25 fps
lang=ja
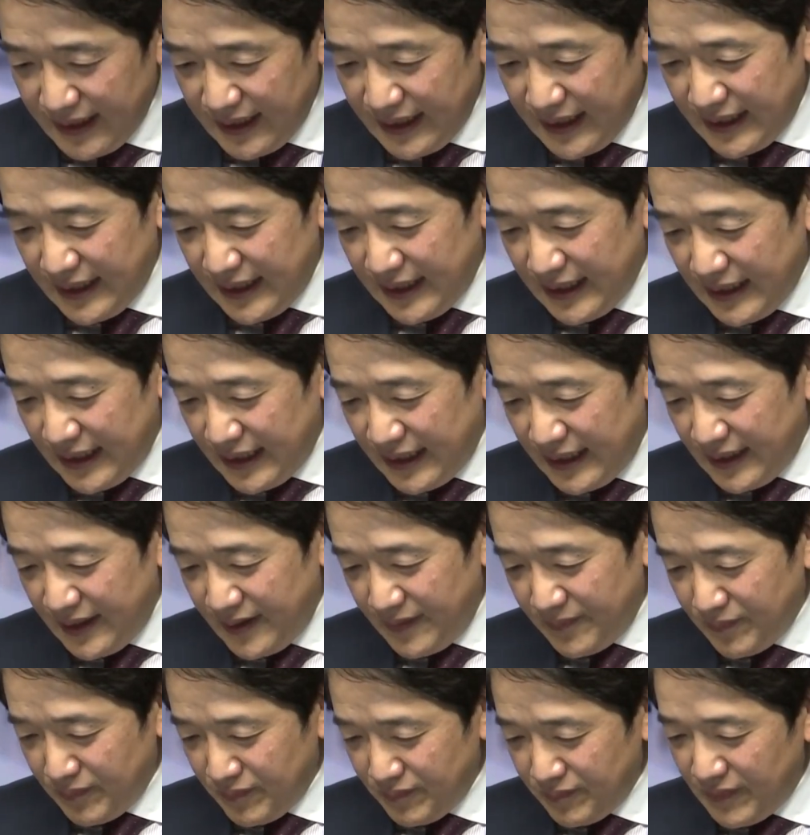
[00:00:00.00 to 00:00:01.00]

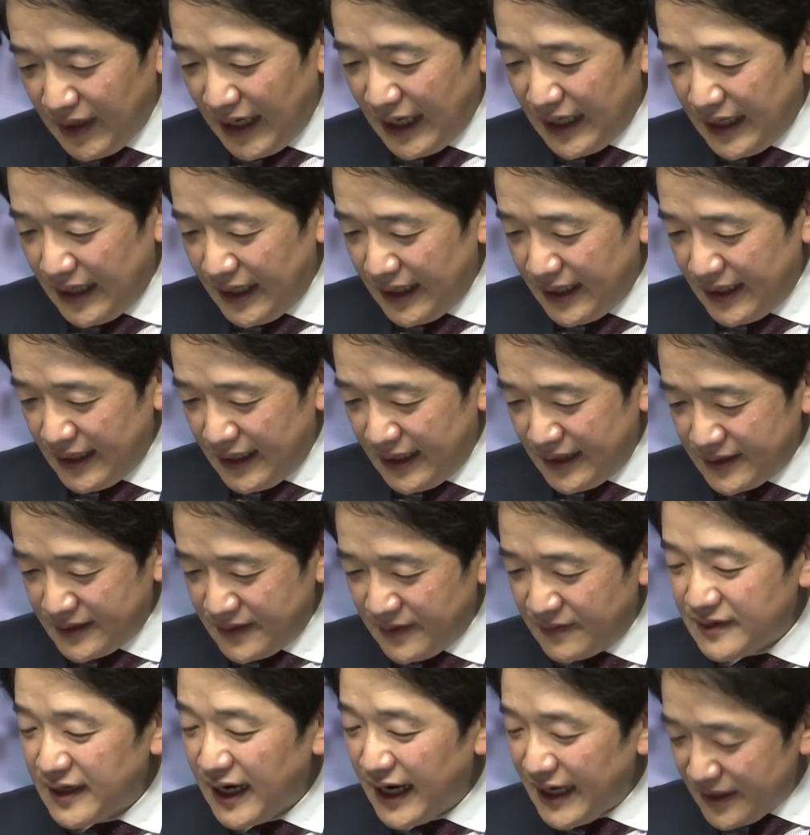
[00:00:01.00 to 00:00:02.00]
えーまあえー、
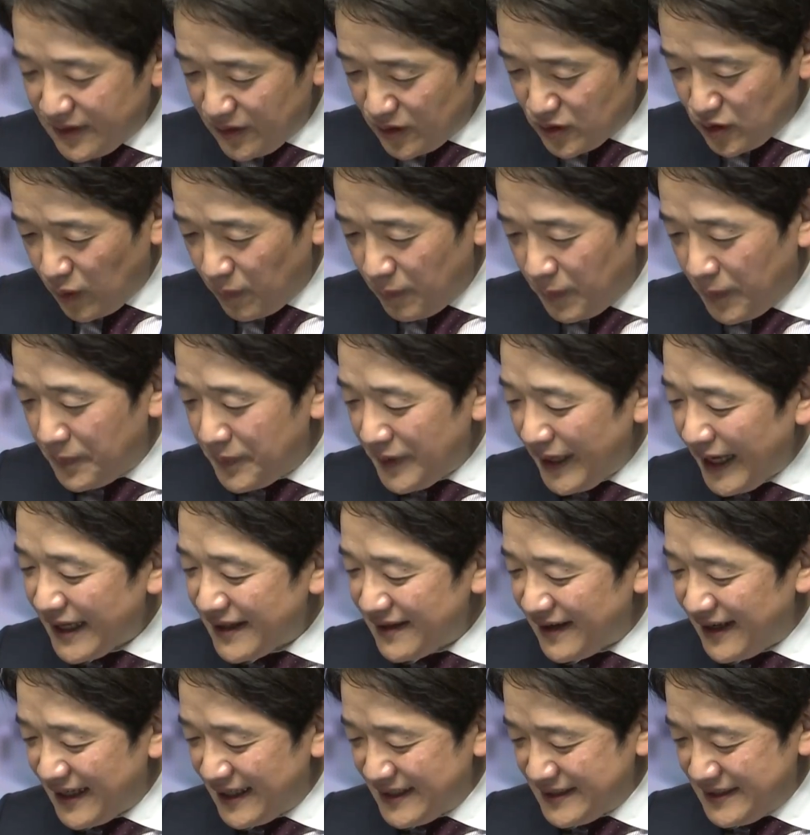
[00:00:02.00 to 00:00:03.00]
業界の
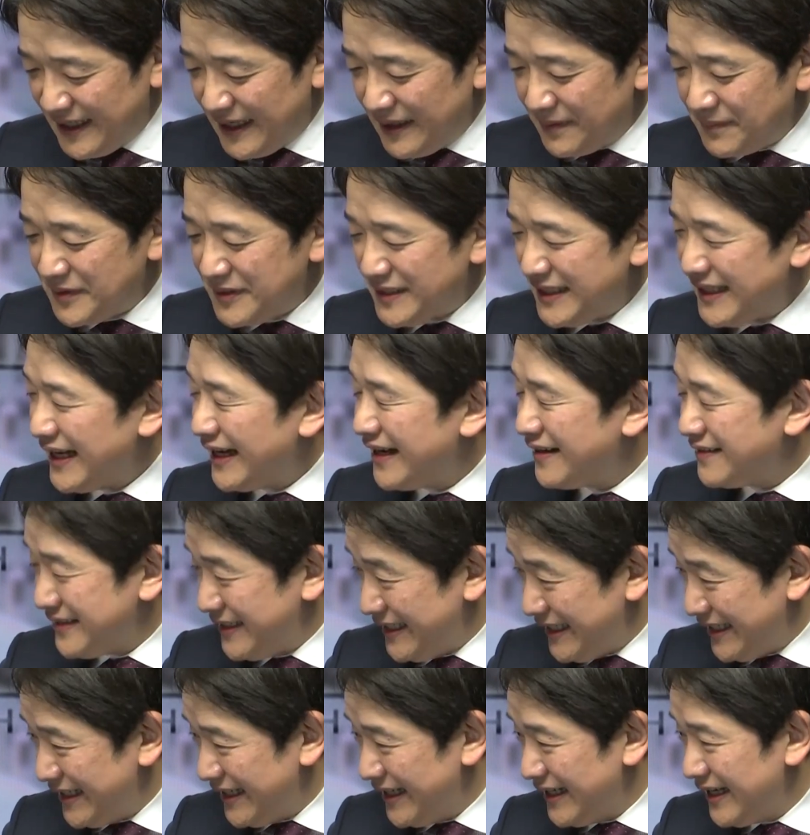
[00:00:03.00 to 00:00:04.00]
トッププレーヤーの証し
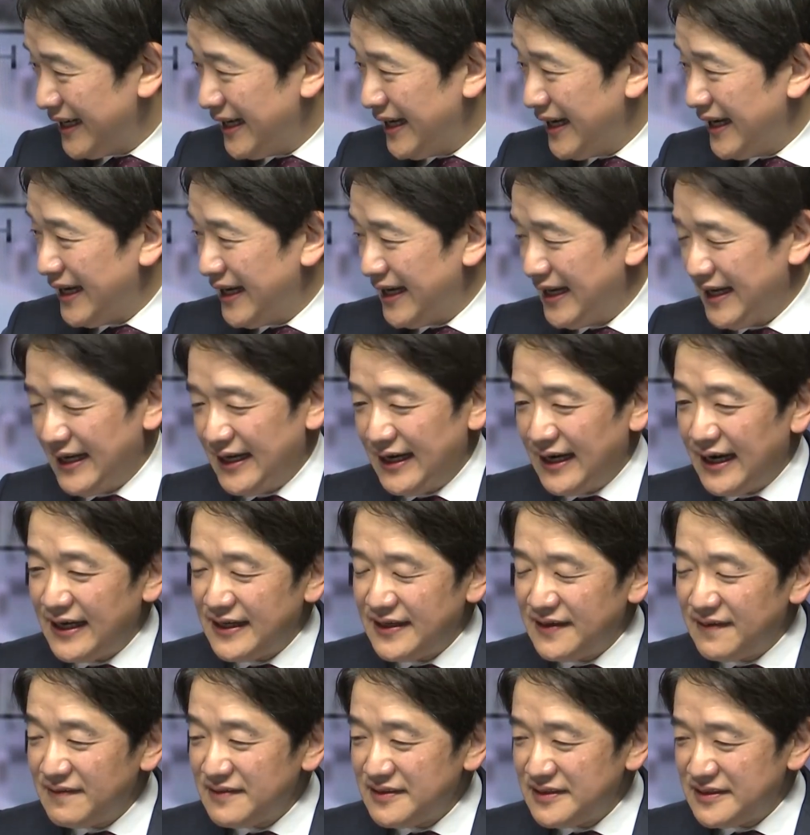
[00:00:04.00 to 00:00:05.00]
MDRT、えええー、が
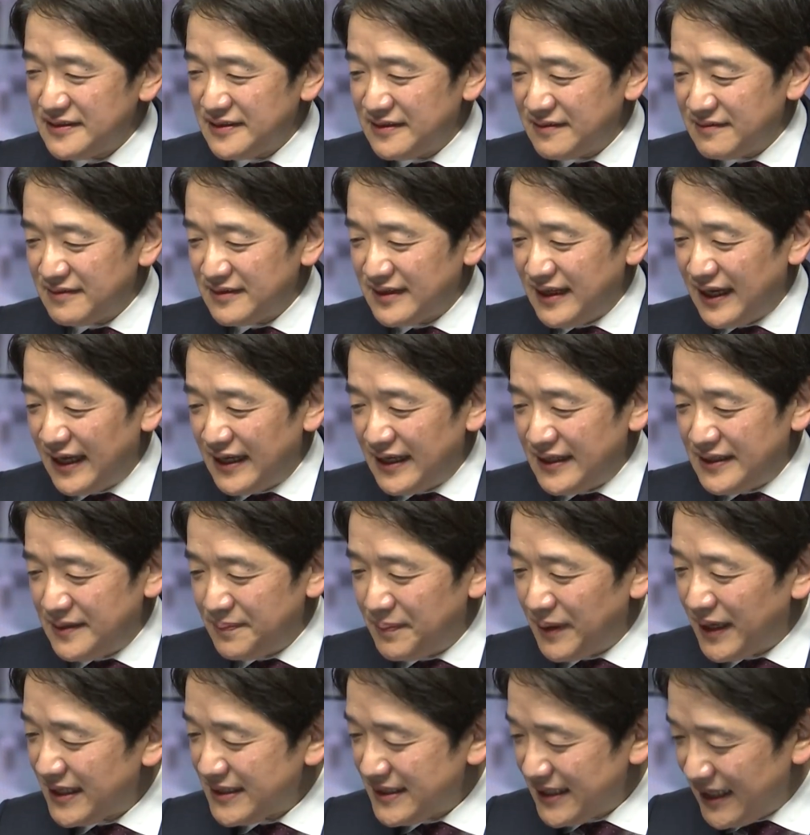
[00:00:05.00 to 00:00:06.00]
44
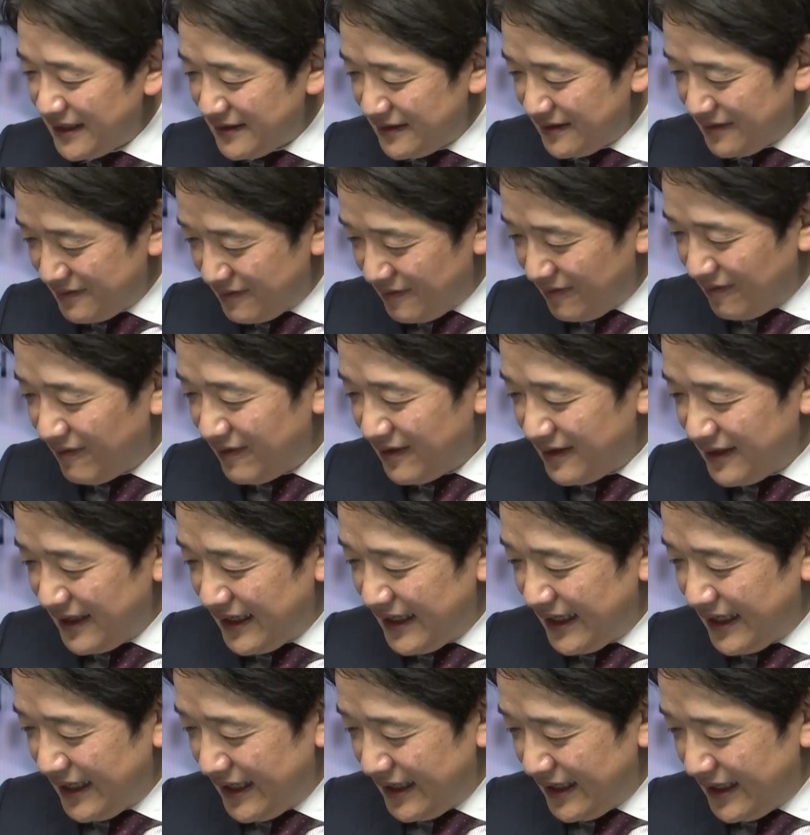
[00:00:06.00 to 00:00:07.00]
4.1%の、
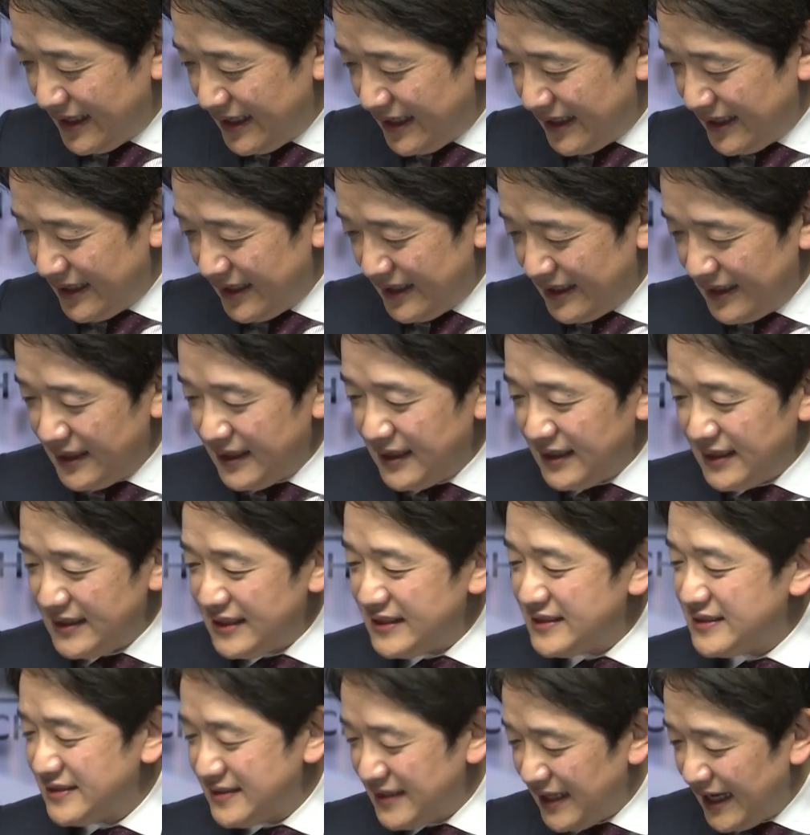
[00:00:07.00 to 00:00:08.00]
はいえー、
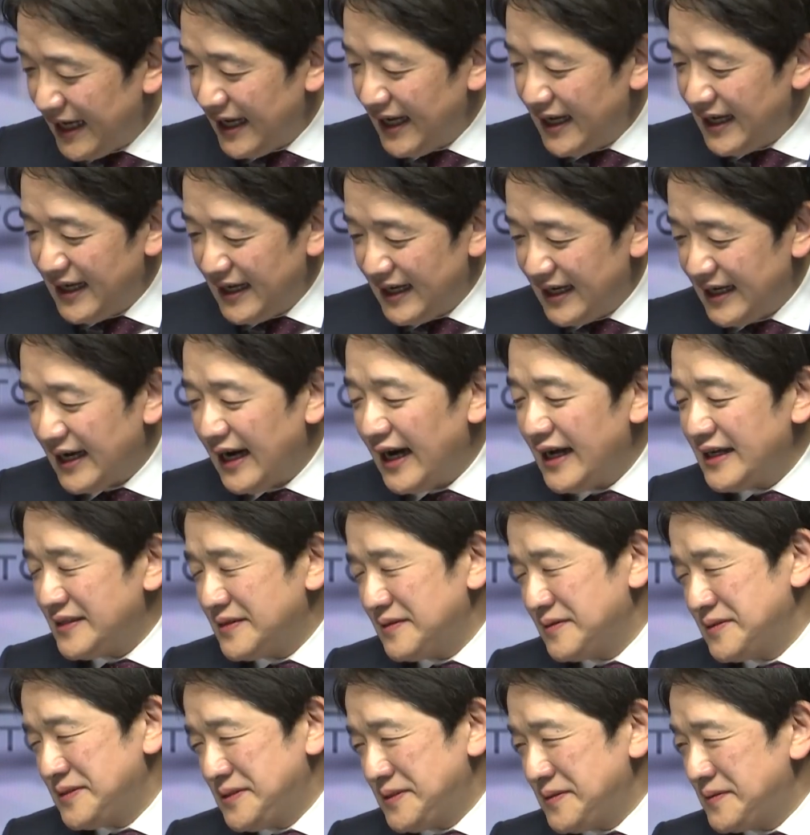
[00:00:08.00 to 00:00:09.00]
率で該
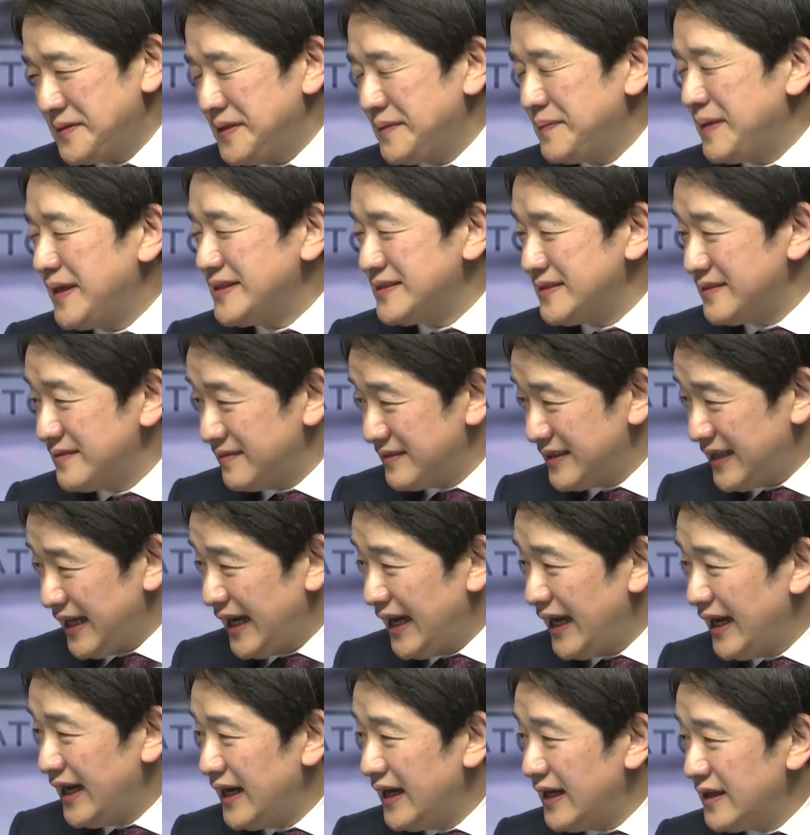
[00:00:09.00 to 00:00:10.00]
当しておりますの
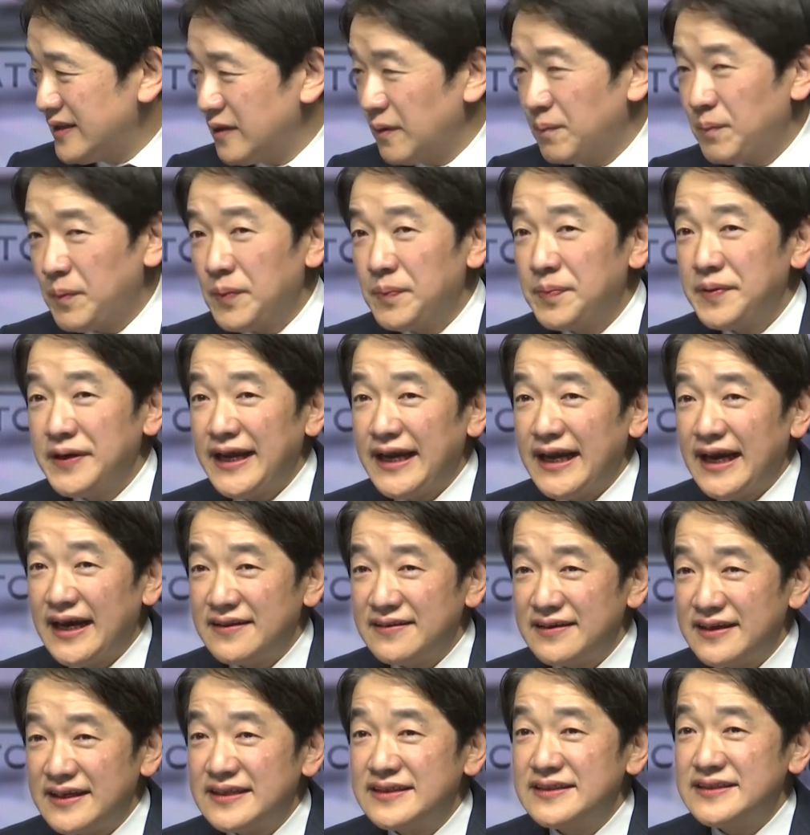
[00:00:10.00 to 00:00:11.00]
で、はい、
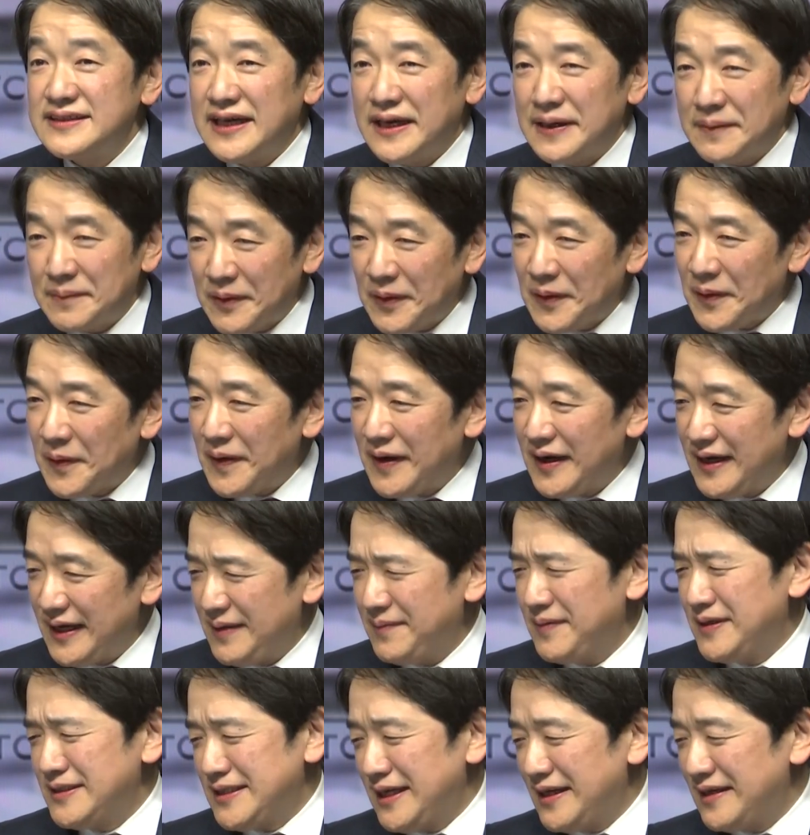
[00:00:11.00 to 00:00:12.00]
トッププレーヤーの育成も
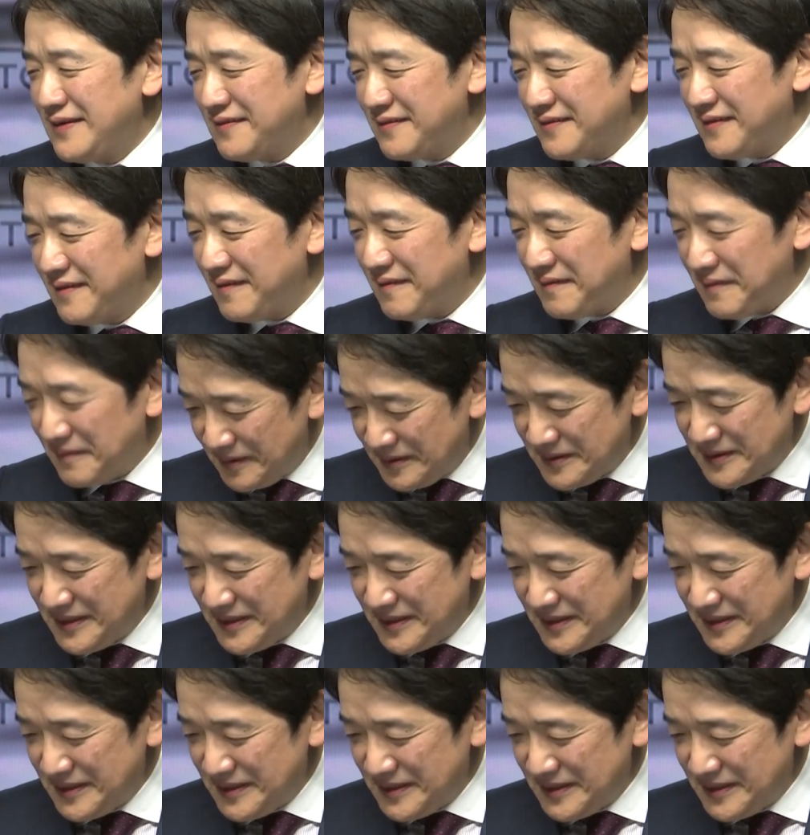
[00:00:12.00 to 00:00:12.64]
今成功を、